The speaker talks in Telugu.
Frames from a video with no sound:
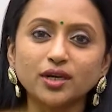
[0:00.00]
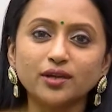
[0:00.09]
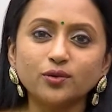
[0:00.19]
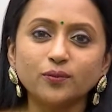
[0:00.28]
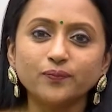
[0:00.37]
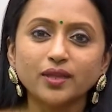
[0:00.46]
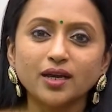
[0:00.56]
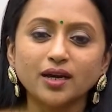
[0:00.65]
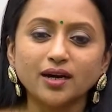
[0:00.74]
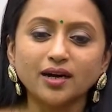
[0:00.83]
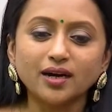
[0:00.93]
గారు
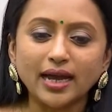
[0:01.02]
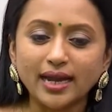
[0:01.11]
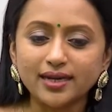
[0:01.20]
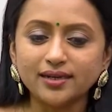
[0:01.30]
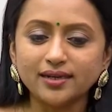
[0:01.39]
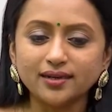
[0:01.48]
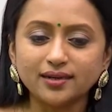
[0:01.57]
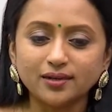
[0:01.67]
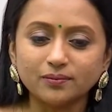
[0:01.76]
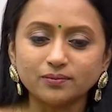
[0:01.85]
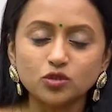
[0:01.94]
అండ్
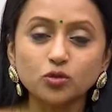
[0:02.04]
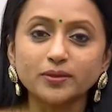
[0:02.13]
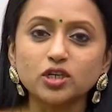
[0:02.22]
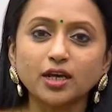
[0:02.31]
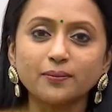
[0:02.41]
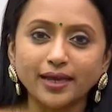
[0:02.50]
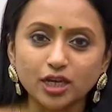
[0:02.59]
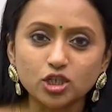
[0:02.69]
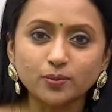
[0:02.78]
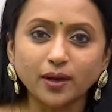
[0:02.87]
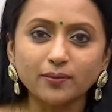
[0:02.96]
సూపర్ స్టార్
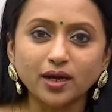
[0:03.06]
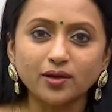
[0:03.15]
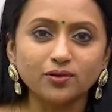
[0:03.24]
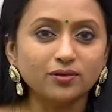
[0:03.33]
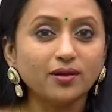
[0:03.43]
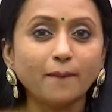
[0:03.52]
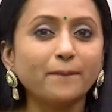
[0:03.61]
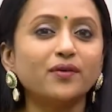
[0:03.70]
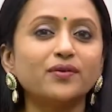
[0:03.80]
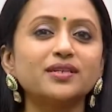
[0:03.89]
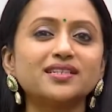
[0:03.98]
మహేష్ బాబు గారు
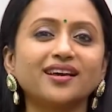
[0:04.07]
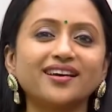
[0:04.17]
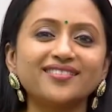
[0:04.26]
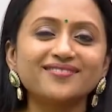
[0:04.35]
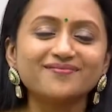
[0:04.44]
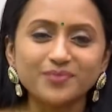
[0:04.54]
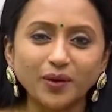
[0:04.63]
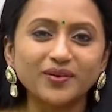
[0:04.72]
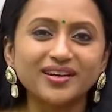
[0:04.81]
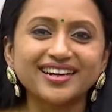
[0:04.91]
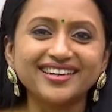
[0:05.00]
పవర్ స్టార్
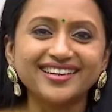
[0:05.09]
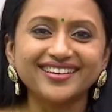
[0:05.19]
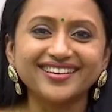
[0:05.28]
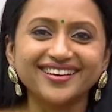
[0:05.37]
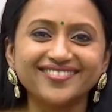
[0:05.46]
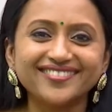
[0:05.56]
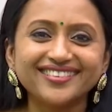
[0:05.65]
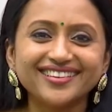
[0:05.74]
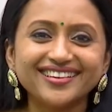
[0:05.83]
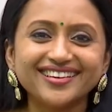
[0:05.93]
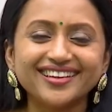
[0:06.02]
పవన్ కళ్యాణ్ గారు
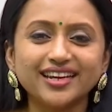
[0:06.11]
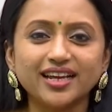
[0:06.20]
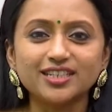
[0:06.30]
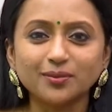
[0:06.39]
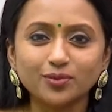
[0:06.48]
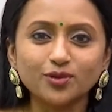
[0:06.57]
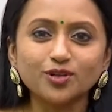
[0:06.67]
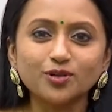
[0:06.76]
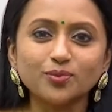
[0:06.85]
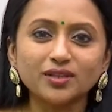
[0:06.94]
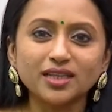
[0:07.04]
ఇలా చెప్పుకుంటూ
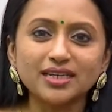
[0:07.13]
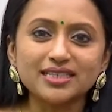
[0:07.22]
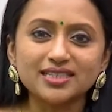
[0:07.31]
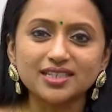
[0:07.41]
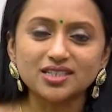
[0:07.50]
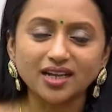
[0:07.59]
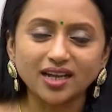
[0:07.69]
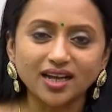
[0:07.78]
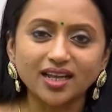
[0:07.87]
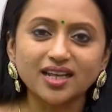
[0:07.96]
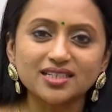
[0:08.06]
పోతే లిస్ట్
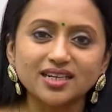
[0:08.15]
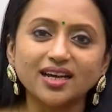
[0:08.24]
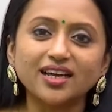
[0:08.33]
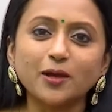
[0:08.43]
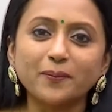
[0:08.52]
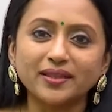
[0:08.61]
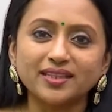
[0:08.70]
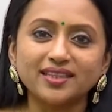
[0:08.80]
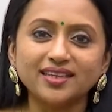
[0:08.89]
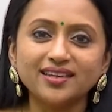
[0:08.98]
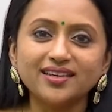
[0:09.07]
చాలా చాలా
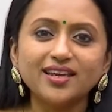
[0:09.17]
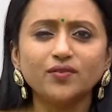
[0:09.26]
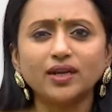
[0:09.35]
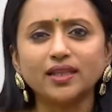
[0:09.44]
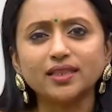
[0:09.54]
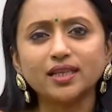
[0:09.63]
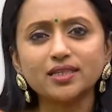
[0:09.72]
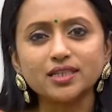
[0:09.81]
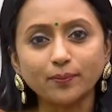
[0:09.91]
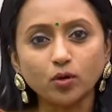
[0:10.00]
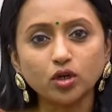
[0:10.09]
పెద్దది వీళ్ళందరి
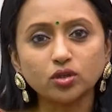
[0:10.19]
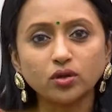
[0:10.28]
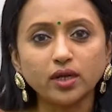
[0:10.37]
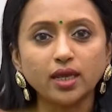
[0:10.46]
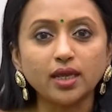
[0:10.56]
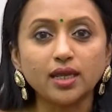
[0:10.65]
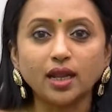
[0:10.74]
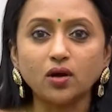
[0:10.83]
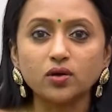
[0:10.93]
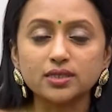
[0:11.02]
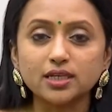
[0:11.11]
సపోర్ట్తోనే ఇలా
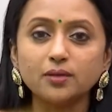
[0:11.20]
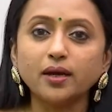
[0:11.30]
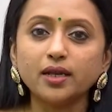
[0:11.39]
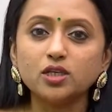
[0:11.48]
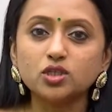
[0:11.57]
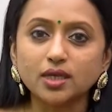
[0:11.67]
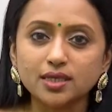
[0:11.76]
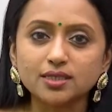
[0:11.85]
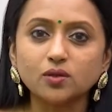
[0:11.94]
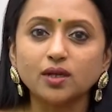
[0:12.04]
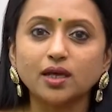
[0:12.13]
ఒక సినిమా నేను
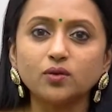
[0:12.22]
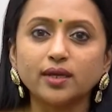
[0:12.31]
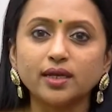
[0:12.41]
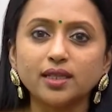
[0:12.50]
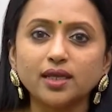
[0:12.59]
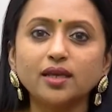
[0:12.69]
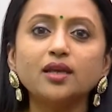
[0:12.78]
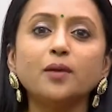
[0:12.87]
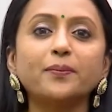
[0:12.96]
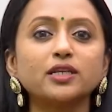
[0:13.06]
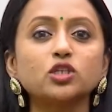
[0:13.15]
చేస్తున్నాను అనేది
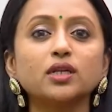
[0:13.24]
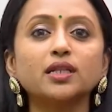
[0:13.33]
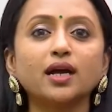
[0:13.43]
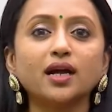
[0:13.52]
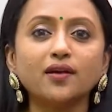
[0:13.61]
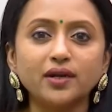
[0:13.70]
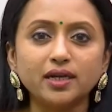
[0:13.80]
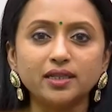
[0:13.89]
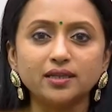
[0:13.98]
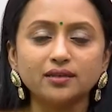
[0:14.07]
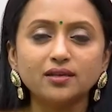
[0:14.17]
ప్రజల దాకా
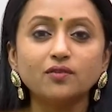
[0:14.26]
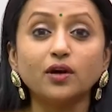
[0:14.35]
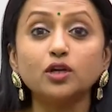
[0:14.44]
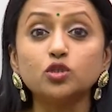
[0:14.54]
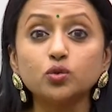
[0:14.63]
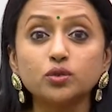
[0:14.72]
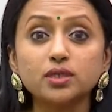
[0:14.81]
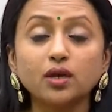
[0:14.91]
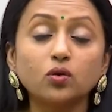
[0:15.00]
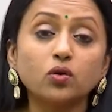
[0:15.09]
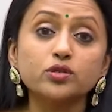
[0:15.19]
వెళ్ళింది వాళ్ళు
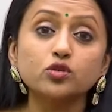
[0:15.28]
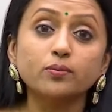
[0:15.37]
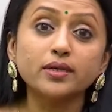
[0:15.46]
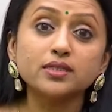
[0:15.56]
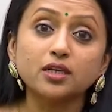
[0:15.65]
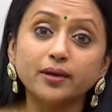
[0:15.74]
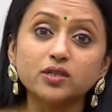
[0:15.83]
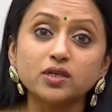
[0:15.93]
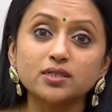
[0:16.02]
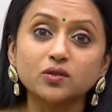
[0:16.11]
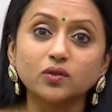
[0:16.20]
చూశారు ఓ సుమ సినిమా
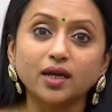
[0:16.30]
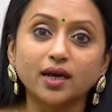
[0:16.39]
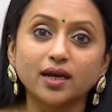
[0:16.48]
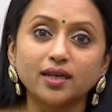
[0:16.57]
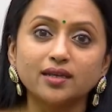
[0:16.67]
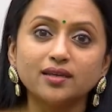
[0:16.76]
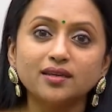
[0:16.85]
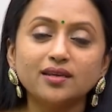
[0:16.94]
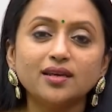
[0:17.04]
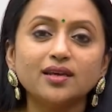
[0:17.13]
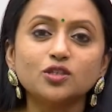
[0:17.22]
చేస్తుందా అని
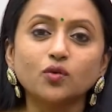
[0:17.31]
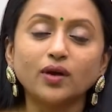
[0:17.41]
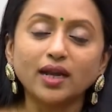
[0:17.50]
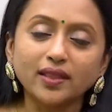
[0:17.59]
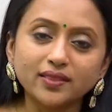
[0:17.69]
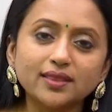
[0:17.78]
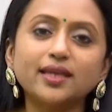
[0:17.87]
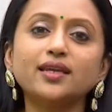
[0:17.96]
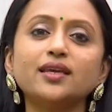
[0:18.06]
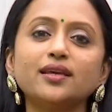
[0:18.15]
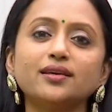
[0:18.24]
సో
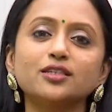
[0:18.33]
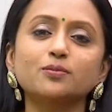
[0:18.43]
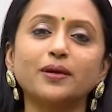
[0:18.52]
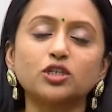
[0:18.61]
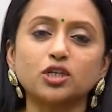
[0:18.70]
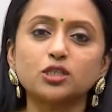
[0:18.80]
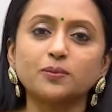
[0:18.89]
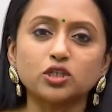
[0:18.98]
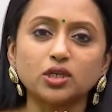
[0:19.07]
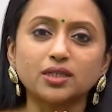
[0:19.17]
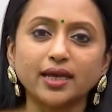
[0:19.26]
వాళ్ళందరికీ స్పెషల్
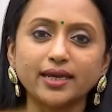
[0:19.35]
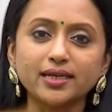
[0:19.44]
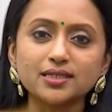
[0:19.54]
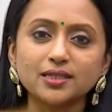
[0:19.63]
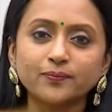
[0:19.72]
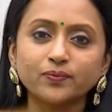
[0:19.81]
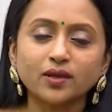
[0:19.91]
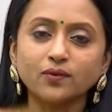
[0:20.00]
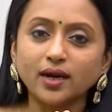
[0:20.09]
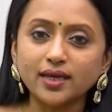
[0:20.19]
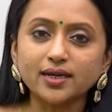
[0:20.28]
స్పెషల్ థ్యాంక్స్
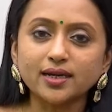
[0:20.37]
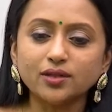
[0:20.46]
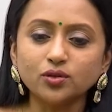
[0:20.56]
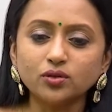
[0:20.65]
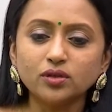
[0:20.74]
వాళ్ళే కాదు